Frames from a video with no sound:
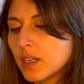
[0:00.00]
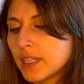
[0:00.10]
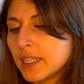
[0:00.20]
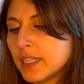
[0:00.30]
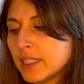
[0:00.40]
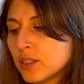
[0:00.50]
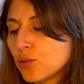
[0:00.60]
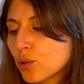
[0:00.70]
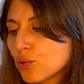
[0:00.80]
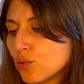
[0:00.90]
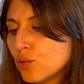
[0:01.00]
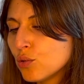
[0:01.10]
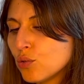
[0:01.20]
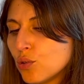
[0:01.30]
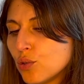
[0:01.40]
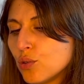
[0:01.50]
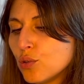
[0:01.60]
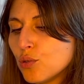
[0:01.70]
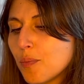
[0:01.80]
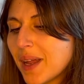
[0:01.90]
Et surtout
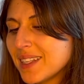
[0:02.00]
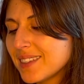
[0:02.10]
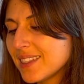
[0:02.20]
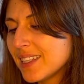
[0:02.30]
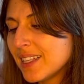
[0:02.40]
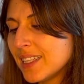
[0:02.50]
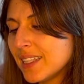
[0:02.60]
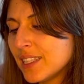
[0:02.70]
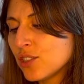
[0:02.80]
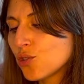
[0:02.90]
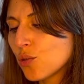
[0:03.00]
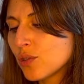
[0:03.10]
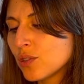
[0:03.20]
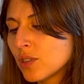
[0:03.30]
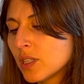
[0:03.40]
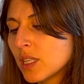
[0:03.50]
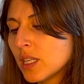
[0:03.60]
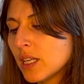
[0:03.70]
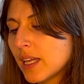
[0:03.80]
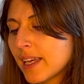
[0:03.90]
de ne pas laisser les choses
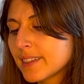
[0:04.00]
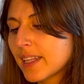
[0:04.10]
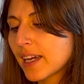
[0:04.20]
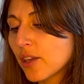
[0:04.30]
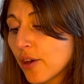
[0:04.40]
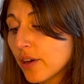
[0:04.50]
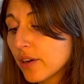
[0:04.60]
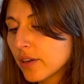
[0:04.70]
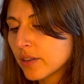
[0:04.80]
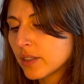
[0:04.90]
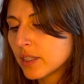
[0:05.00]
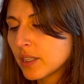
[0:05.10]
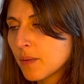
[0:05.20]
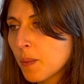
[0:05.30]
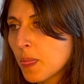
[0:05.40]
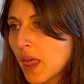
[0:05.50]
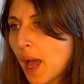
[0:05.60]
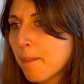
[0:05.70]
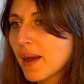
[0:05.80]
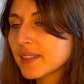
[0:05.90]
extérieures
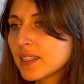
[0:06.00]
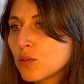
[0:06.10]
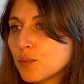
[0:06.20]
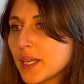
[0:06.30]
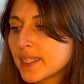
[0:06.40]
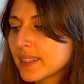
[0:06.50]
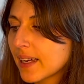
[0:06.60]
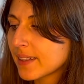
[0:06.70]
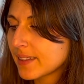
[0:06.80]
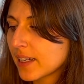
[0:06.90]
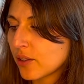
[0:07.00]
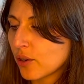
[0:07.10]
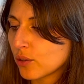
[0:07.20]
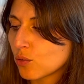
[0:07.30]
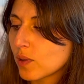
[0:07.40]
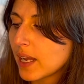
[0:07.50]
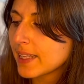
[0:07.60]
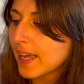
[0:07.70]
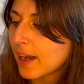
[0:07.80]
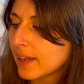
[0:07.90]
impacter notre bien-être intérieur. Donc là,
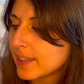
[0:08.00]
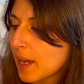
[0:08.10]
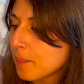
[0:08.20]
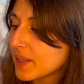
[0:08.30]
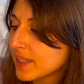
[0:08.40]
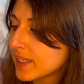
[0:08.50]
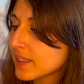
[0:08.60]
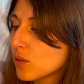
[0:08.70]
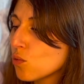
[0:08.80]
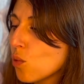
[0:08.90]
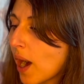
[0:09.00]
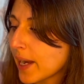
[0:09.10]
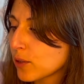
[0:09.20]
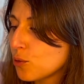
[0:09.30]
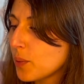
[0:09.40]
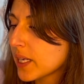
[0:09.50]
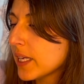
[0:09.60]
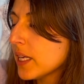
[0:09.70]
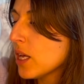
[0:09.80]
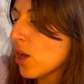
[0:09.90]
il y a, un bien-être ou à
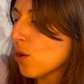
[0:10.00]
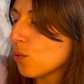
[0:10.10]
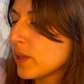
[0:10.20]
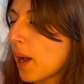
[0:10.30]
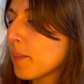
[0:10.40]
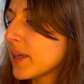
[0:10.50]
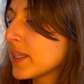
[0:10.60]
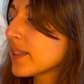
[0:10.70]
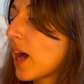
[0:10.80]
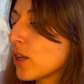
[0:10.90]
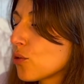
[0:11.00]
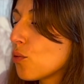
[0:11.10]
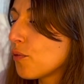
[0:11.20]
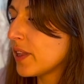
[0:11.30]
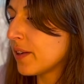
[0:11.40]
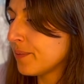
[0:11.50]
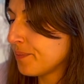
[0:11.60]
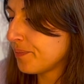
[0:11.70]
récupérer, ou il y a un bien-être à trouver. Hein.